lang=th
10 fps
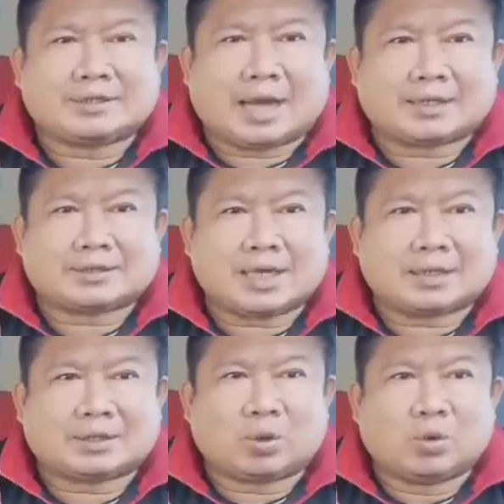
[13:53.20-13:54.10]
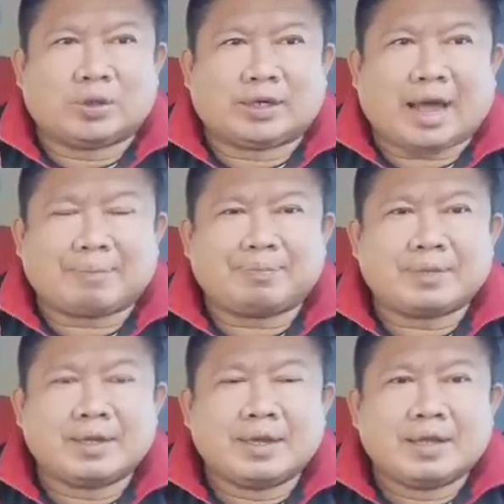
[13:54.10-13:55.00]
ศักสตูนนะครับ
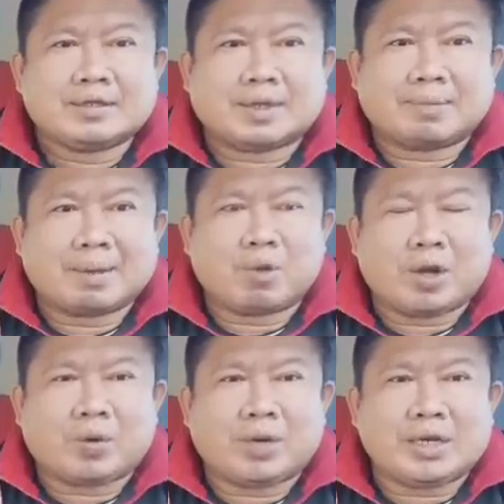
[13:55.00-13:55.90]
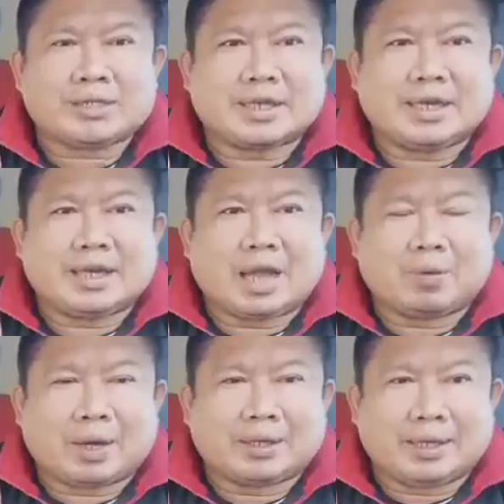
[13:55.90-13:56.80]
สำหรับมวยคู่ที่4ใน
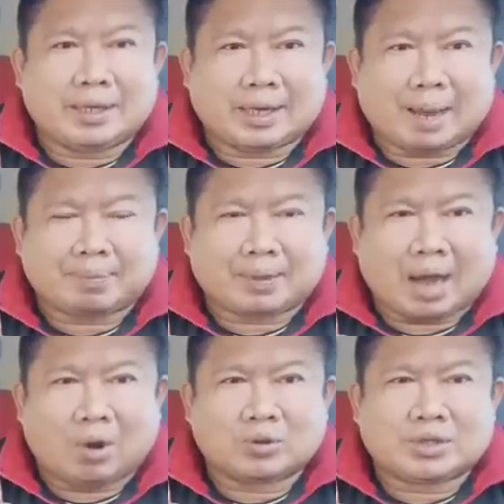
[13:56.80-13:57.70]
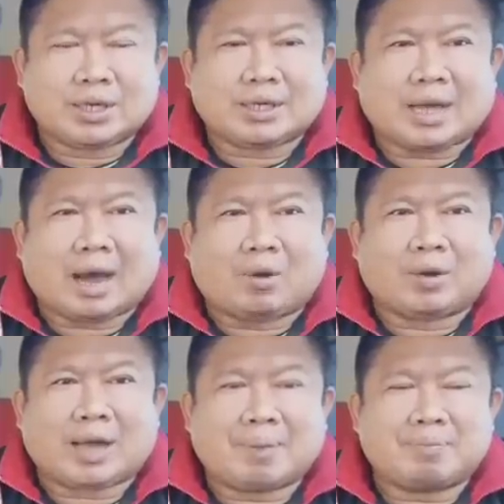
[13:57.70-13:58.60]
วันนี้นะครับ เข่าเจอเข่า
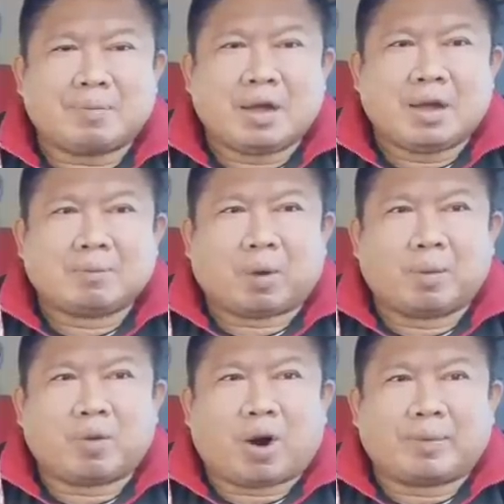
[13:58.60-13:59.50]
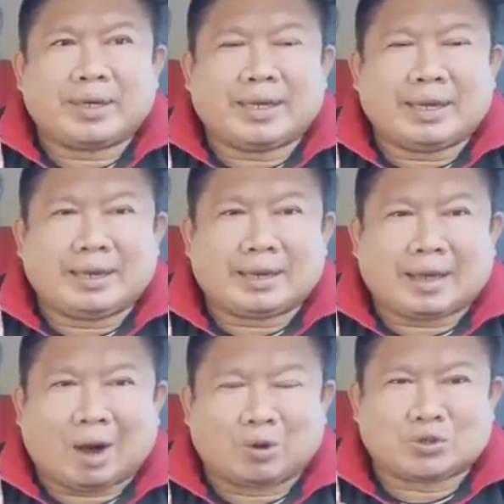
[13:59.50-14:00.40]
นะครับ ผมออกไปที่
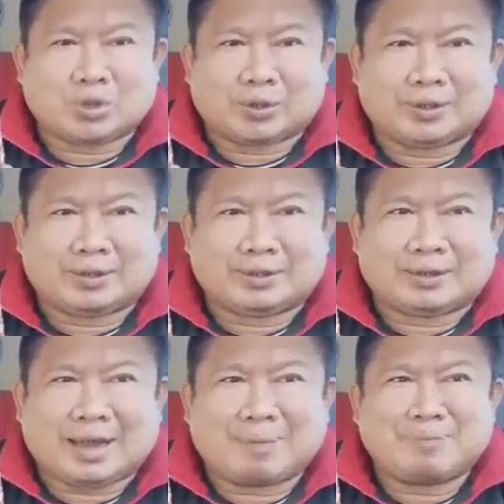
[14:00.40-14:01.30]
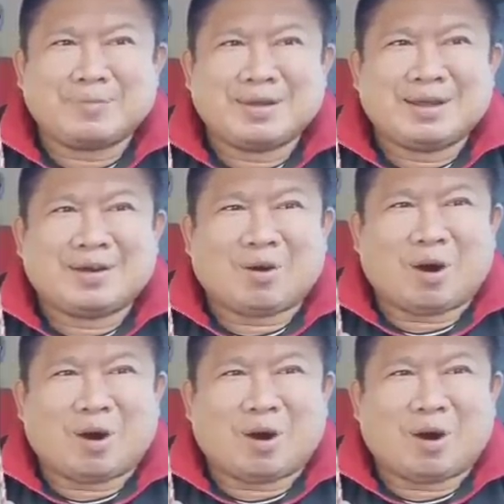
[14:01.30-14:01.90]
เข่าสดครับ ออ